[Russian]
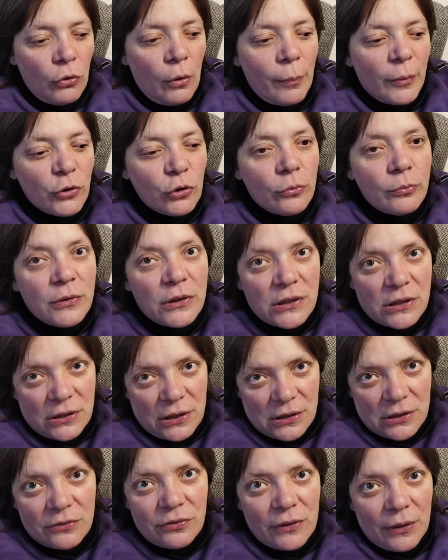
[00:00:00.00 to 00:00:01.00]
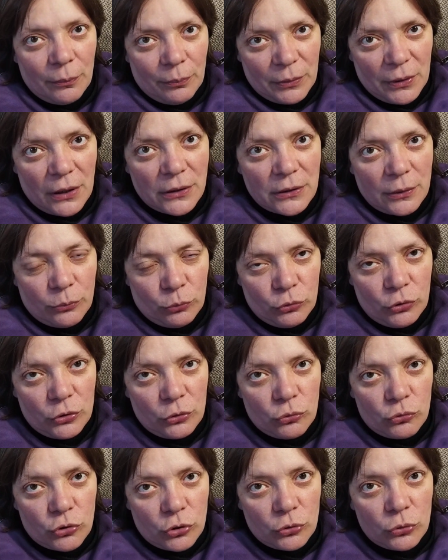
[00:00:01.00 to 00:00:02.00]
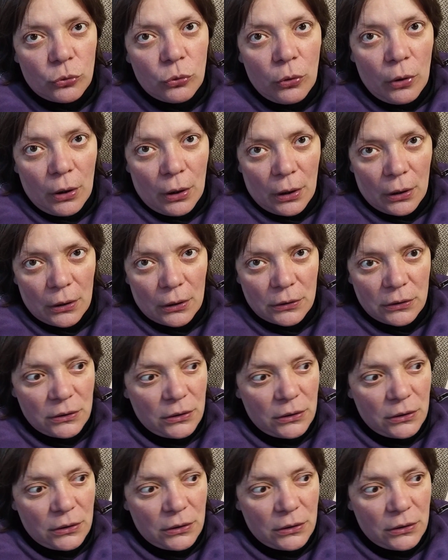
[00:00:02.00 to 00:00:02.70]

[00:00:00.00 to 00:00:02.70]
Ну а потом, естественно, плата будет уже другая,